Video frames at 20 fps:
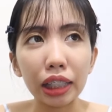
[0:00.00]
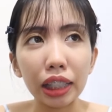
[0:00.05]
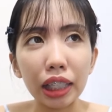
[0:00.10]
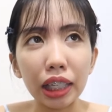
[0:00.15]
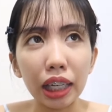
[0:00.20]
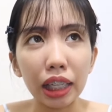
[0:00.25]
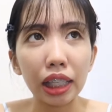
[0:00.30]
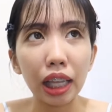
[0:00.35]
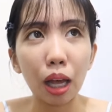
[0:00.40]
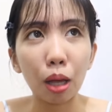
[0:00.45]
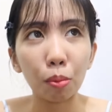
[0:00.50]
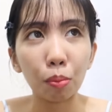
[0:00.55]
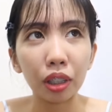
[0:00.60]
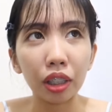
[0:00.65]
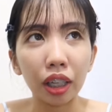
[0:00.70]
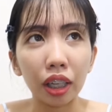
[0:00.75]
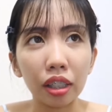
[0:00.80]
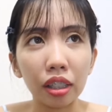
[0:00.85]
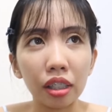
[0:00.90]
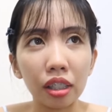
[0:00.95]
ang
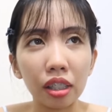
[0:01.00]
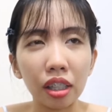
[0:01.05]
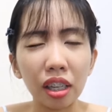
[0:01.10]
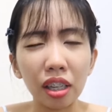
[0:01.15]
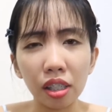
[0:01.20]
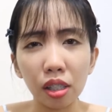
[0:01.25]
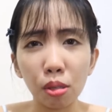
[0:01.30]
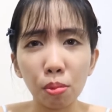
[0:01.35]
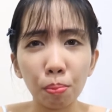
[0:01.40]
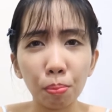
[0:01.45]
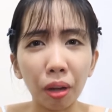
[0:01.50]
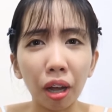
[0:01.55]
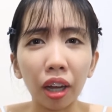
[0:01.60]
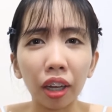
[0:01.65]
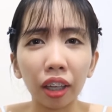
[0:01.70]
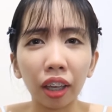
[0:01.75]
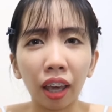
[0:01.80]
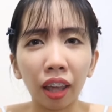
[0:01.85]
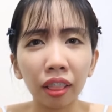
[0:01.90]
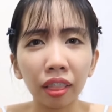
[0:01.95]
sinasabi niya is six
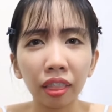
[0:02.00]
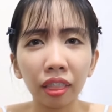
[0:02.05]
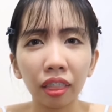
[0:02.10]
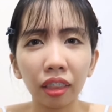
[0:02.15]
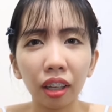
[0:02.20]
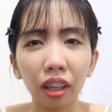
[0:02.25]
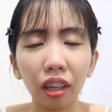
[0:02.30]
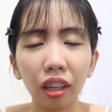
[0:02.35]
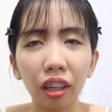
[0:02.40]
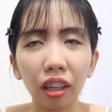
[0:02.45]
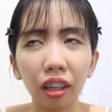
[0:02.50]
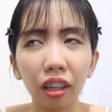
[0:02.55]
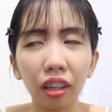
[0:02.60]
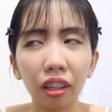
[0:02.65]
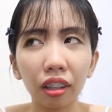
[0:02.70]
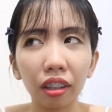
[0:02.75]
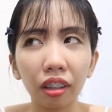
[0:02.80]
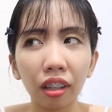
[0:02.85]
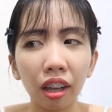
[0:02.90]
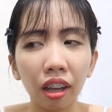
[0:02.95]
pocket
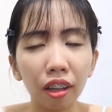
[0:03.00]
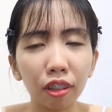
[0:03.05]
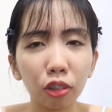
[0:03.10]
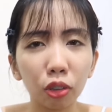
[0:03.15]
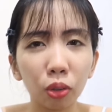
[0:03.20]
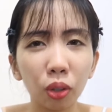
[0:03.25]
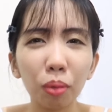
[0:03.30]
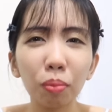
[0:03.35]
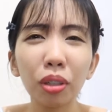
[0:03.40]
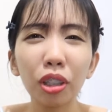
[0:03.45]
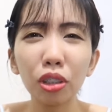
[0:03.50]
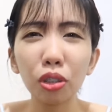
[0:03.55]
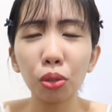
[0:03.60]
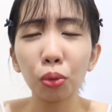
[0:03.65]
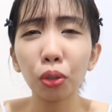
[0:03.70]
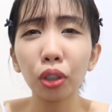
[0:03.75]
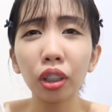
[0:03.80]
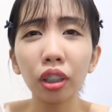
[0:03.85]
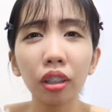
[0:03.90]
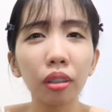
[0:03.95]
na ano.
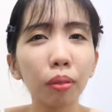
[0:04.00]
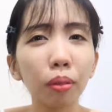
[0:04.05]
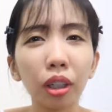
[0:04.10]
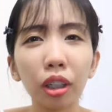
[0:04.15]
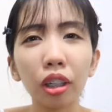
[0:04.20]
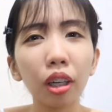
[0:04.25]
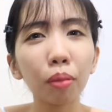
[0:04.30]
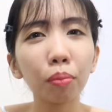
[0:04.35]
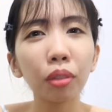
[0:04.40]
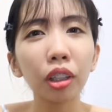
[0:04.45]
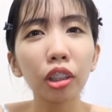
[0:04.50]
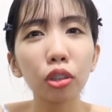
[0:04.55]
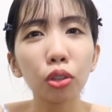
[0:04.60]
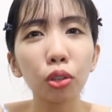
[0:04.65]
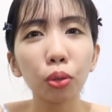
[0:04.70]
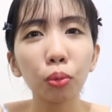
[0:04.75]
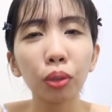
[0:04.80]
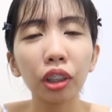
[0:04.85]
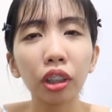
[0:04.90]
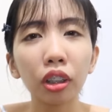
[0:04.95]
I'm not sure. I
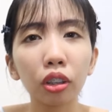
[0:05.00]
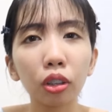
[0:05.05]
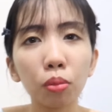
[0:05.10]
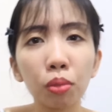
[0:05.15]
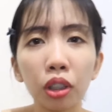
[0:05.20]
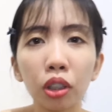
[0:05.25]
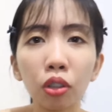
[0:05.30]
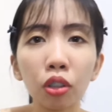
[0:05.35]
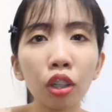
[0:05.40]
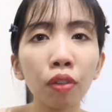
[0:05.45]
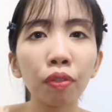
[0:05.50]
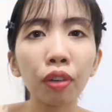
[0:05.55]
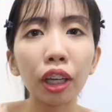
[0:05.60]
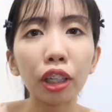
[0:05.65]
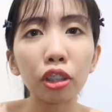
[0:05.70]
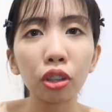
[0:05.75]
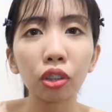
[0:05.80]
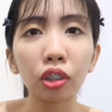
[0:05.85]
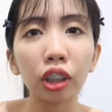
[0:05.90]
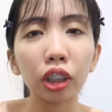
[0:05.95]
I'm not sure with the term.
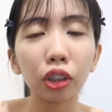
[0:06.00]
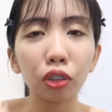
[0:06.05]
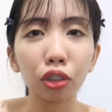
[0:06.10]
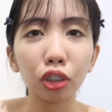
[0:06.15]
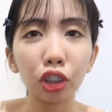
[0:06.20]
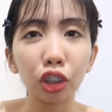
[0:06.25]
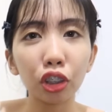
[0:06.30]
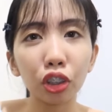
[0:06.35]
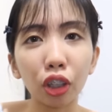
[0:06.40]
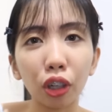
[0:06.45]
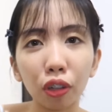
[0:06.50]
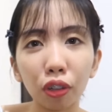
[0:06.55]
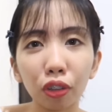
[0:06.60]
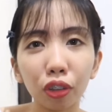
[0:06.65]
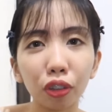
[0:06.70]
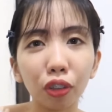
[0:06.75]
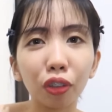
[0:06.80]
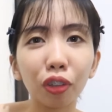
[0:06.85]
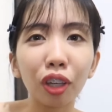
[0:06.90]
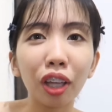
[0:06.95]
Siguro i-flash ko dito. Search
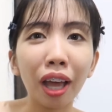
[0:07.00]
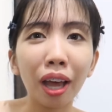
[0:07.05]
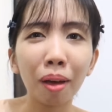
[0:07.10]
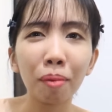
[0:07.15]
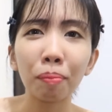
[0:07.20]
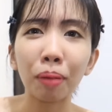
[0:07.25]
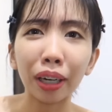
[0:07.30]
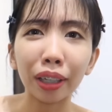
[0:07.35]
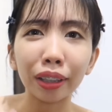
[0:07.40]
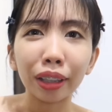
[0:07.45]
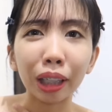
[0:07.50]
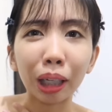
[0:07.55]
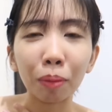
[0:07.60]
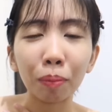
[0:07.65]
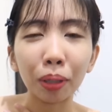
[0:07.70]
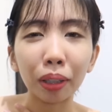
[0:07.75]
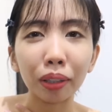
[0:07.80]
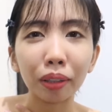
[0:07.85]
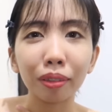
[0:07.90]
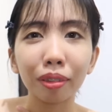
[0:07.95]
ako, no?
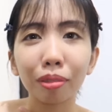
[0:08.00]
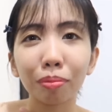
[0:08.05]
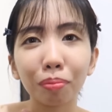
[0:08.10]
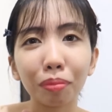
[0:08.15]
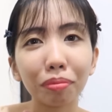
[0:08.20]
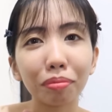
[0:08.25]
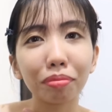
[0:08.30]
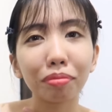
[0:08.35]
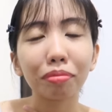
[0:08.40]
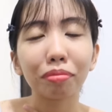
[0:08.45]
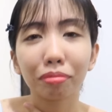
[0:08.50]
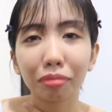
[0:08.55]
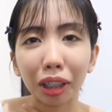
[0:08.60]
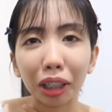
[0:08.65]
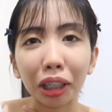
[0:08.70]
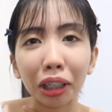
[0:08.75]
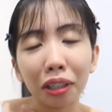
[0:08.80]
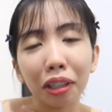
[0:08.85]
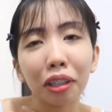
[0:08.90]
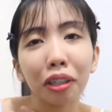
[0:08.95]
Para din naman
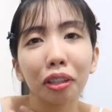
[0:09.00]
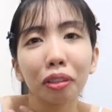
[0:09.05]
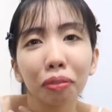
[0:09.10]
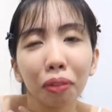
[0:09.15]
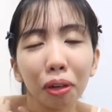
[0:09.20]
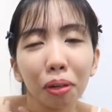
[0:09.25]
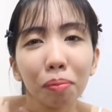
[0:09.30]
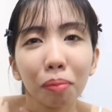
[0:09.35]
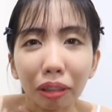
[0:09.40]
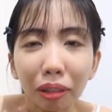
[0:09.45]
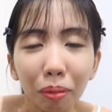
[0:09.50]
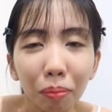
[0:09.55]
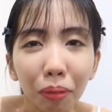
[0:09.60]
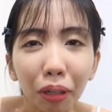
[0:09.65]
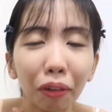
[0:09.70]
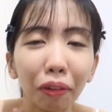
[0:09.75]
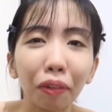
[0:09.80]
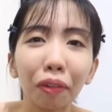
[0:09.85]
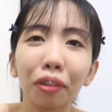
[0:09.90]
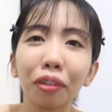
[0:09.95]
nagiging
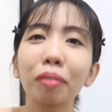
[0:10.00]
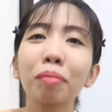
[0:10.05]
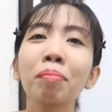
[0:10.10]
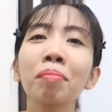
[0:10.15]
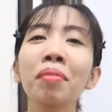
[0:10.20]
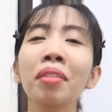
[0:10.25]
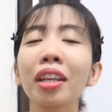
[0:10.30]
informative ako.